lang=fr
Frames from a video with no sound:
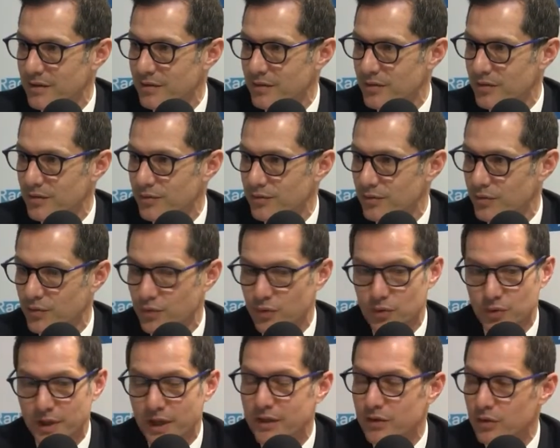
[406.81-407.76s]
Il euh, faut,
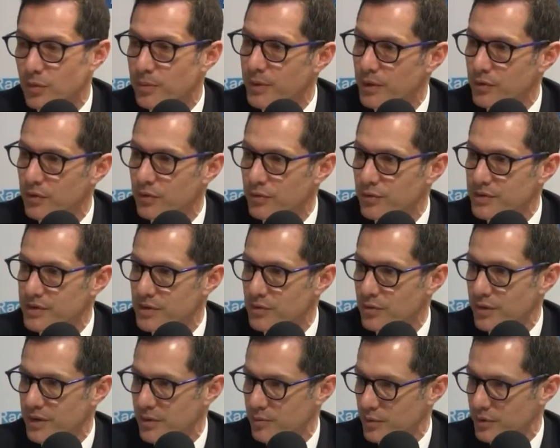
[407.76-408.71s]
qu'on arrête de prendre nos
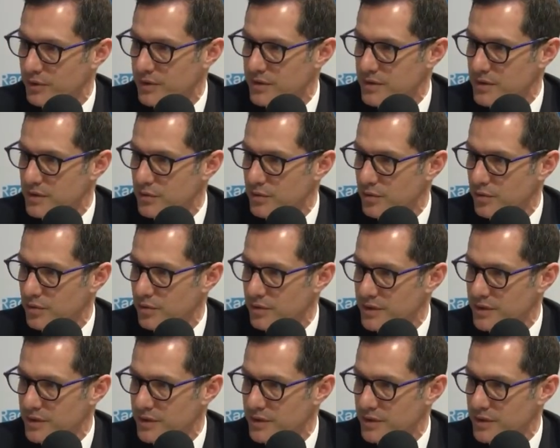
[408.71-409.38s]
concitoyens pour des idiots.